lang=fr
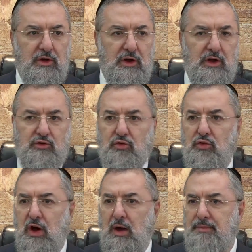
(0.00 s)
et
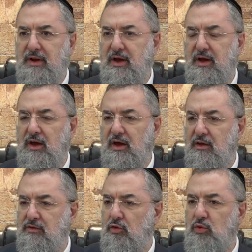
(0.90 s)
tu as appelé
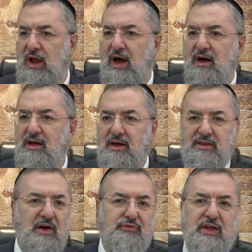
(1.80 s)
celui-là
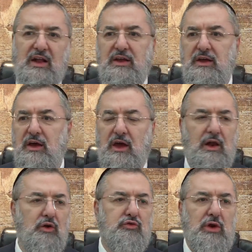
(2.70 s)
Naphtali et
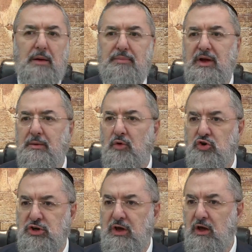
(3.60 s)
l'autre tu l'as appelé Moshe